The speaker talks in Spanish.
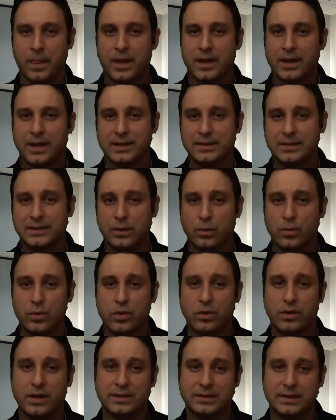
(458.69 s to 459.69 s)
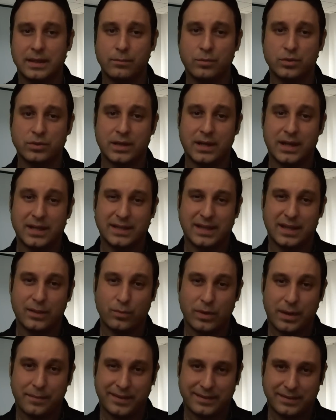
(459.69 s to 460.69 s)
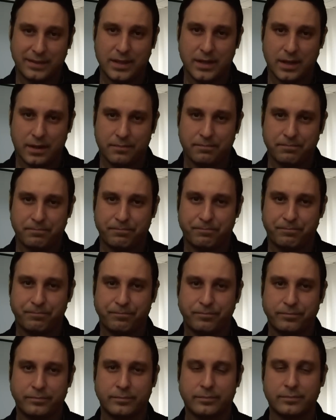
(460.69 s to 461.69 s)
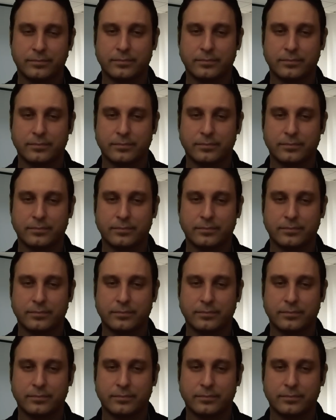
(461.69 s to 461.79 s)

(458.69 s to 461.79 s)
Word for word: casi seguro que estamos delante de una mentira.